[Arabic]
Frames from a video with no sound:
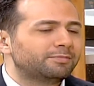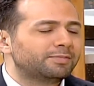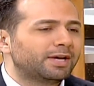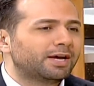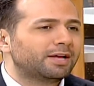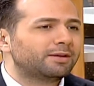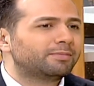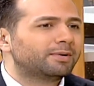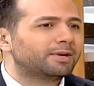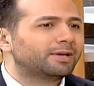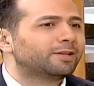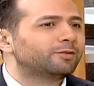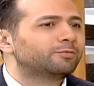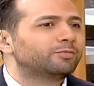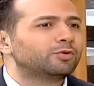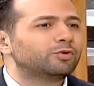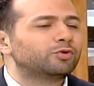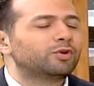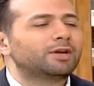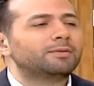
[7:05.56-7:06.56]
بهالبلد
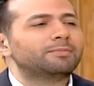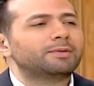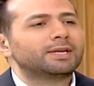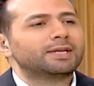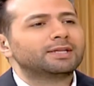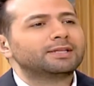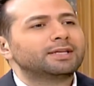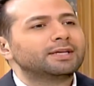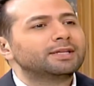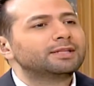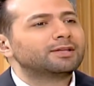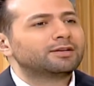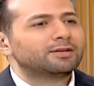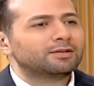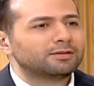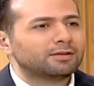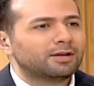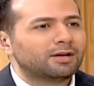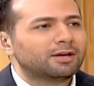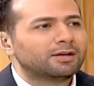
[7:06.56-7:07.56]
بانه هالبلد قادر
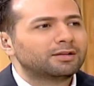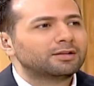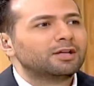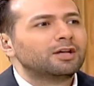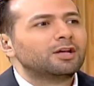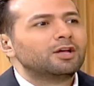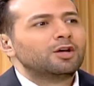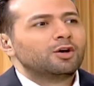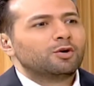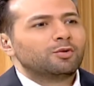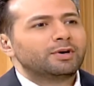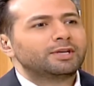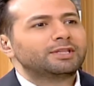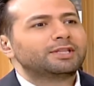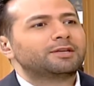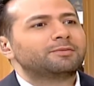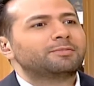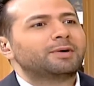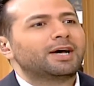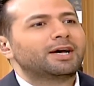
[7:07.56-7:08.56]
ينهض
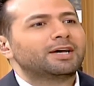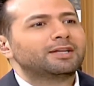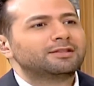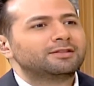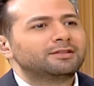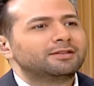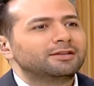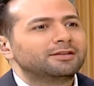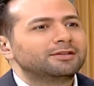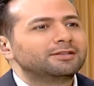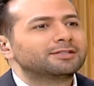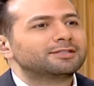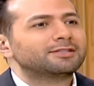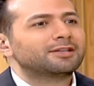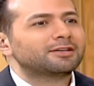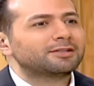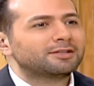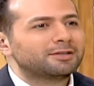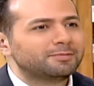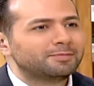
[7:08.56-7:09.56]
وقادر بعد
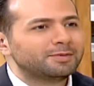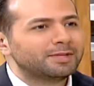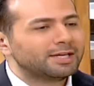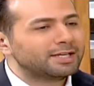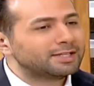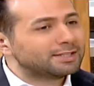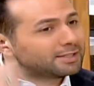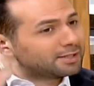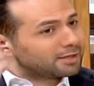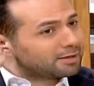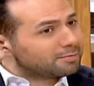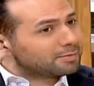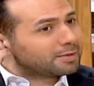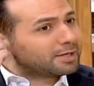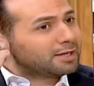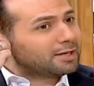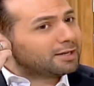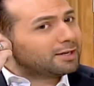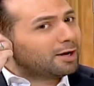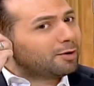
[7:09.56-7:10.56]
يستقطب ناس رغم
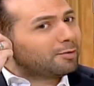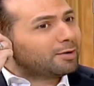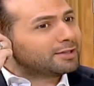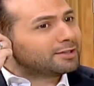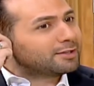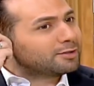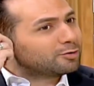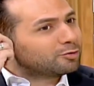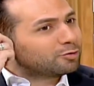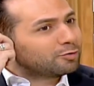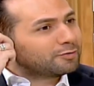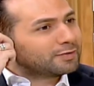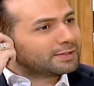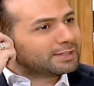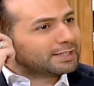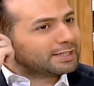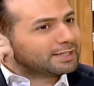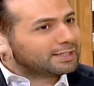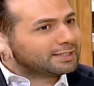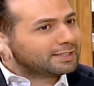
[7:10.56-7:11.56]
كل اوقات الظروف
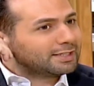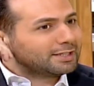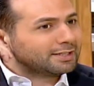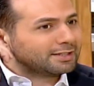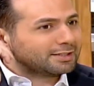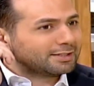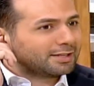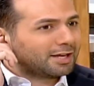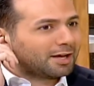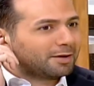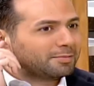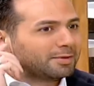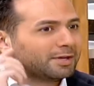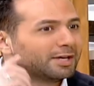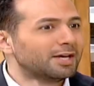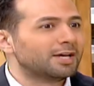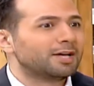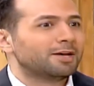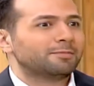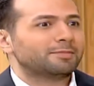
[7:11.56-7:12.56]
السياسيه الصعبه
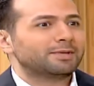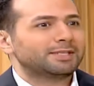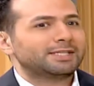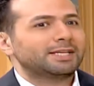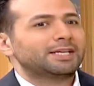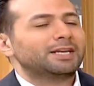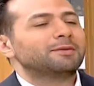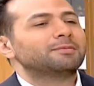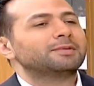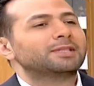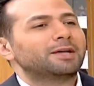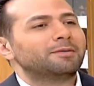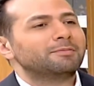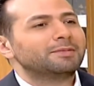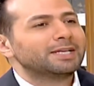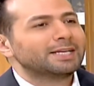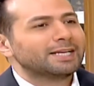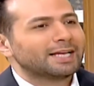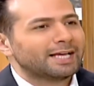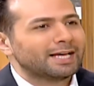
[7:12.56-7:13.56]
مزبوط. بس نحن
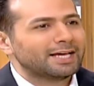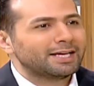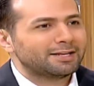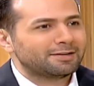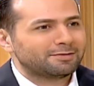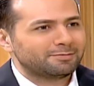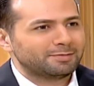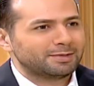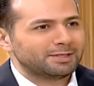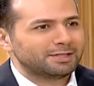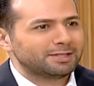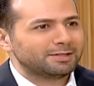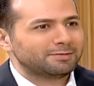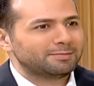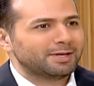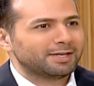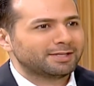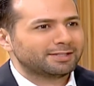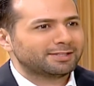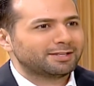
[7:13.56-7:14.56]
متاملين خير
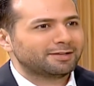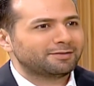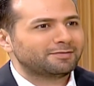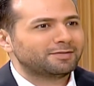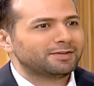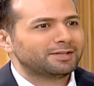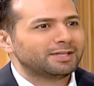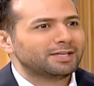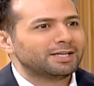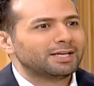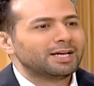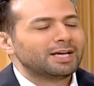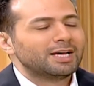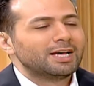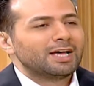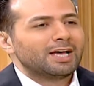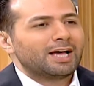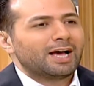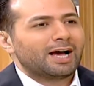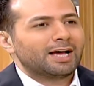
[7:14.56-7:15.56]
بهالصيفيه اكيد
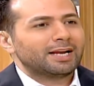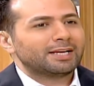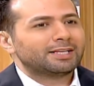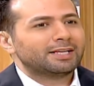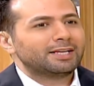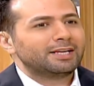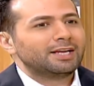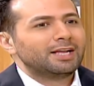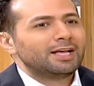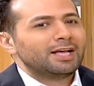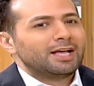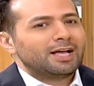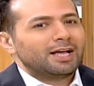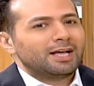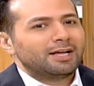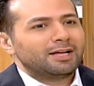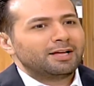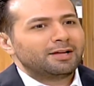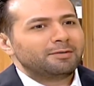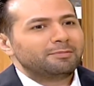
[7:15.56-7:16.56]
على الكل
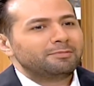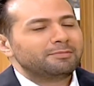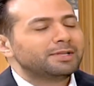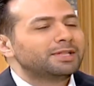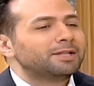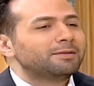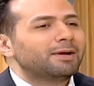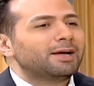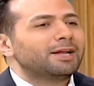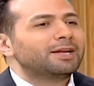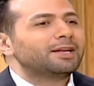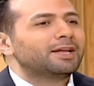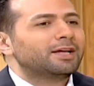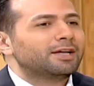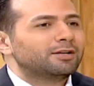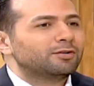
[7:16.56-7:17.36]
آه مثل ما قلنا